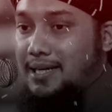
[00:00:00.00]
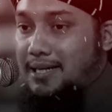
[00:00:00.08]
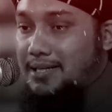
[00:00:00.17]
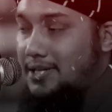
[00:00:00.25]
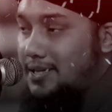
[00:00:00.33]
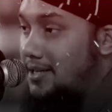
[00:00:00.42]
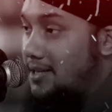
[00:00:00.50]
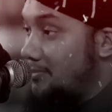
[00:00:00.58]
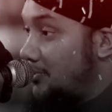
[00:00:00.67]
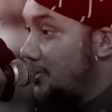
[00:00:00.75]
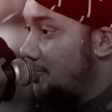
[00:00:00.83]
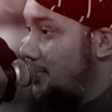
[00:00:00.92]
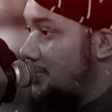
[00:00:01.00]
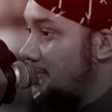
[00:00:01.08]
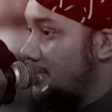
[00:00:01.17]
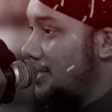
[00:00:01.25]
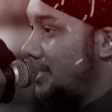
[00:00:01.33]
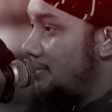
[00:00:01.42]
একটা জান্নাতি পরিবেশ
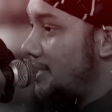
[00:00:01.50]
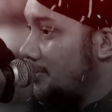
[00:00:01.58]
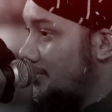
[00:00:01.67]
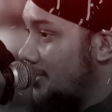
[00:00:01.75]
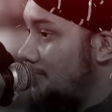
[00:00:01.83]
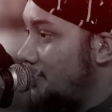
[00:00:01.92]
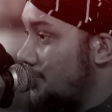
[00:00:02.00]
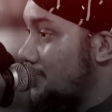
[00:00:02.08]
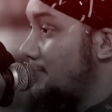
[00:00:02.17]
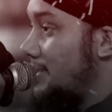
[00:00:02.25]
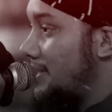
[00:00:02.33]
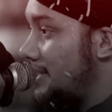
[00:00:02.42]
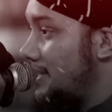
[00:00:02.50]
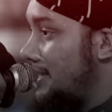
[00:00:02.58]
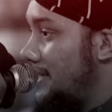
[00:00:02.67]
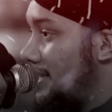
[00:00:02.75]
এবাদতের মৌসুম থাকে